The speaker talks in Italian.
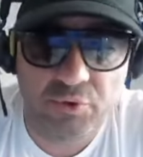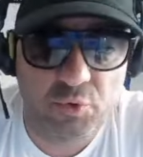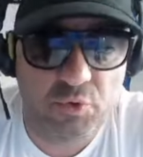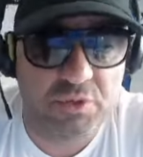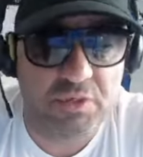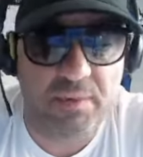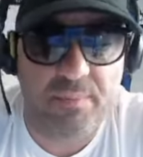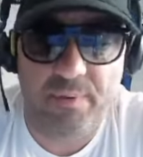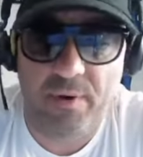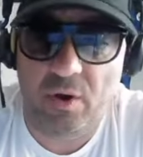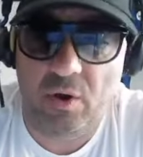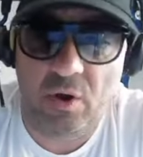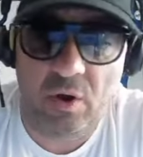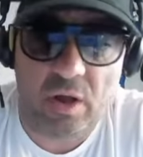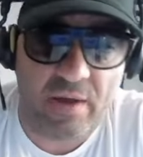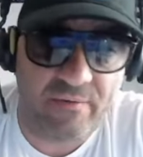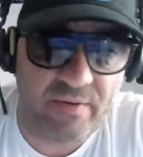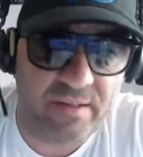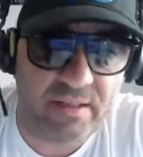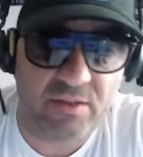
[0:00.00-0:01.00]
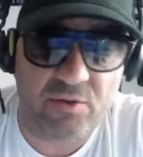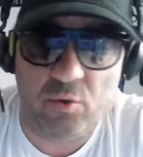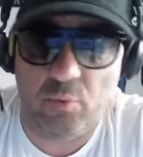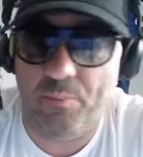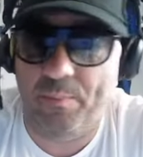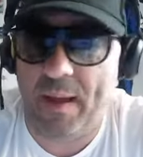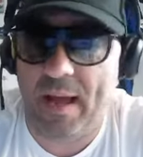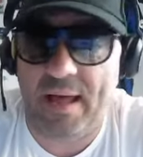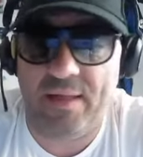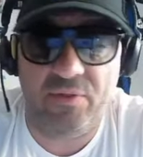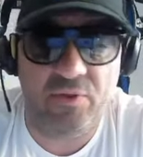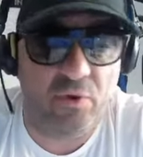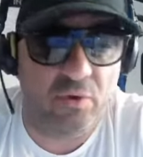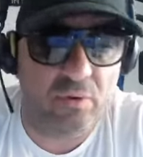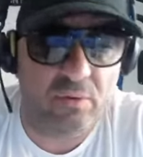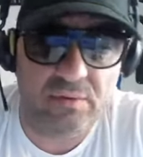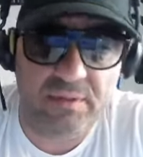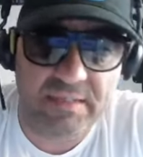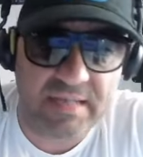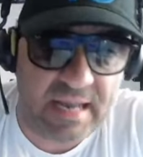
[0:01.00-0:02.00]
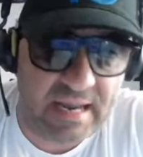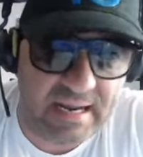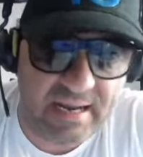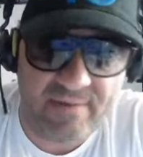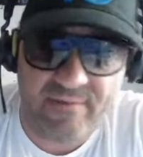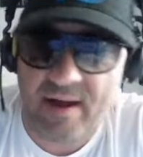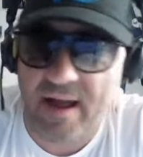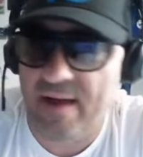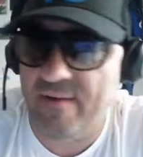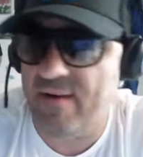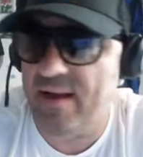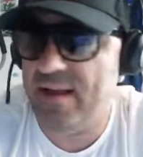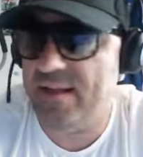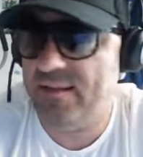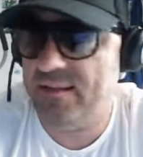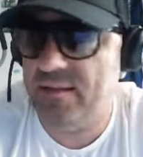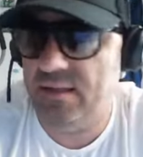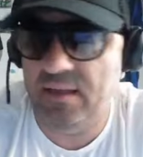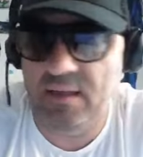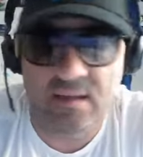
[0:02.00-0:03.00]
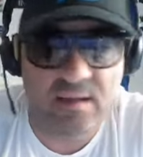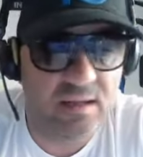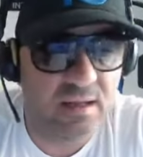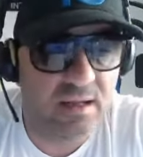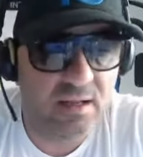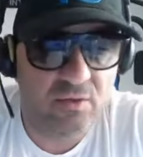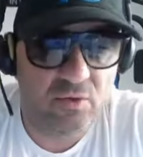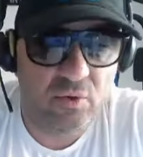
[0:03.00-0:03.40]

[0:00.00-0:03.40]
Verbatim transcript: Giuse però avete toppato, Zang va avanti,